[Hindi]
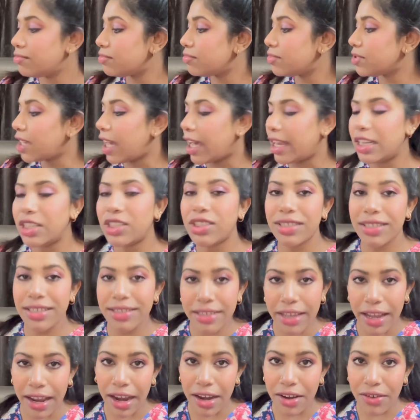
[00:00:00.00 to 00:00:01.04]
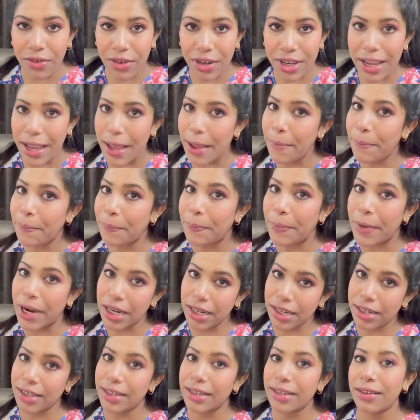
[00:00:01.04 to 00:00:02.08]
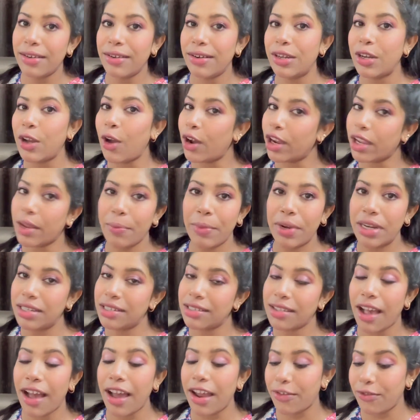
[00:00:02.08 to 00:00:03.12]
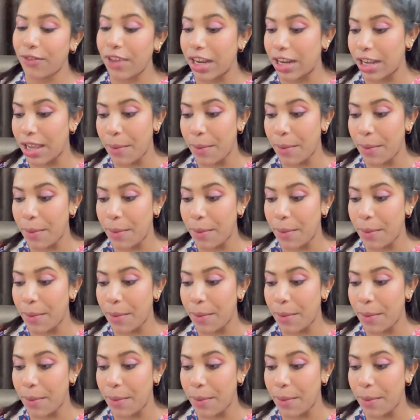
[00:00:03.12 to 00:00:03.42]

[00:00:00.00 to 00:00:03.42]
सारी चीज़ें सेकेंडरी हैं बट डॉक्यूमेंट्स आर वेरी